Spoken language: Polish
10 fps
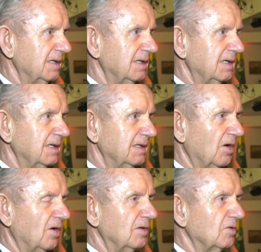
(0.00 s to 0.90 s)
y,
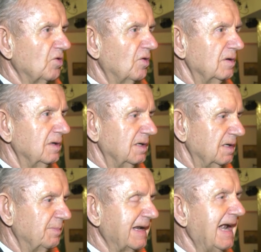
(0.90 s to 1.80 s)
no, ku,
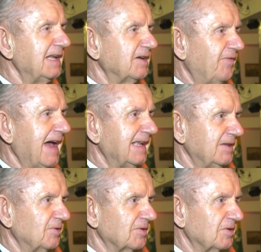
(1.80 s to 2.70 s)
y, brali
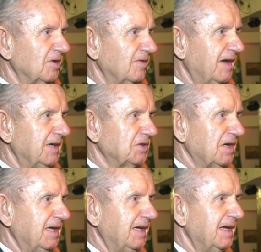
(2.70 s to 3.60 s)
kwiaty ogrodowe,
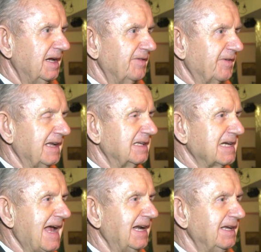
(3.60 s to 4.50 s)
szli,
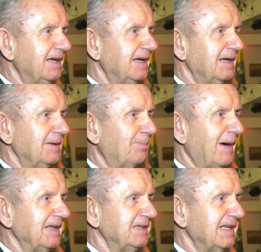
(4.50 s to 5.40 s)
wręczali
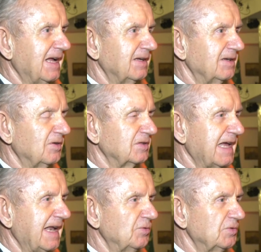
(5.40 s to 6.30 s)
pani na
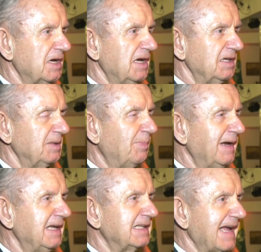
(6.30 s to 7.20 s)
notariusz i
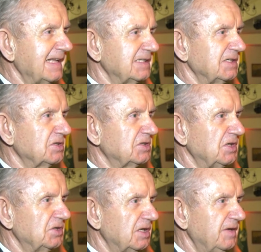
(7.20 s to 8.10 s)
byli tacy
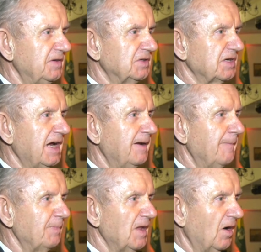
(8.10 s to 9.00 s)
szczęśliwi, że
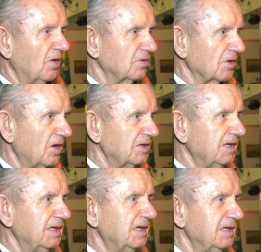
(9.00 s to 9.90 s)

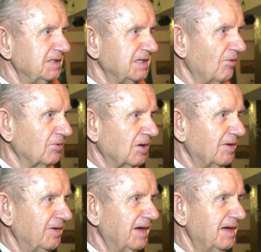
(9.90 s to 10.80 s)
ogrody
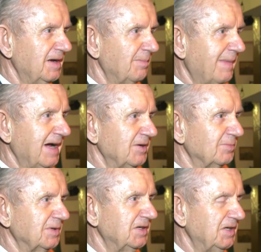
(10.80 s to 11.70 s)
działkowe
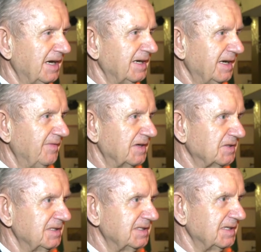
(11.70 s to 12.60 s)
mają księgę
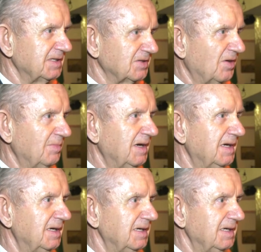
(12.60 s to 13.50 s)
wieczystych, są
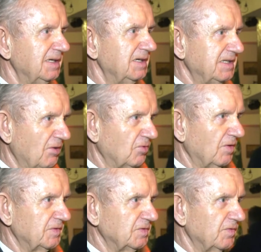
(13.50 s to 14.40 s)
y,
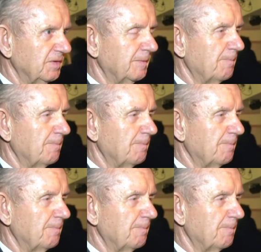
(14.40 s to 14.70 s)
działkowców.